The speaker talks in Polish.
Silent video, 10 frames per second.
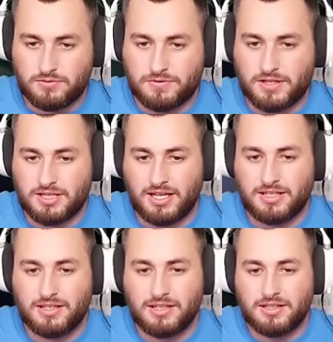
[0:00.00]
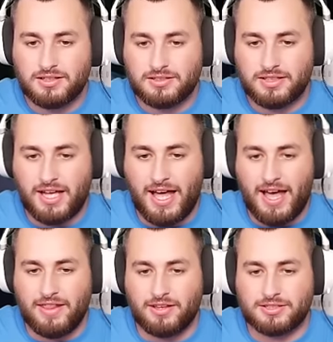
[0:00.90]
W kieszeni. No to... Nie
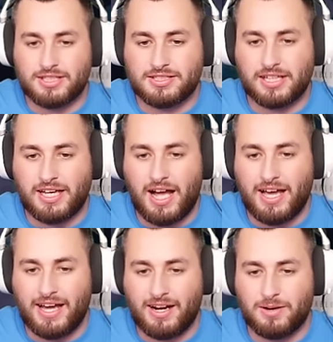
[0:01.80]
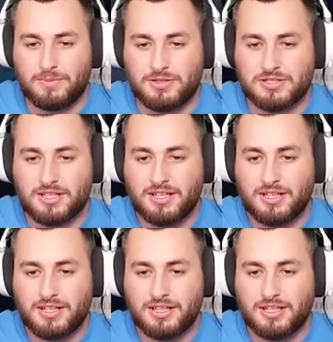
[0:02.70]
no, ty se jaja robisz!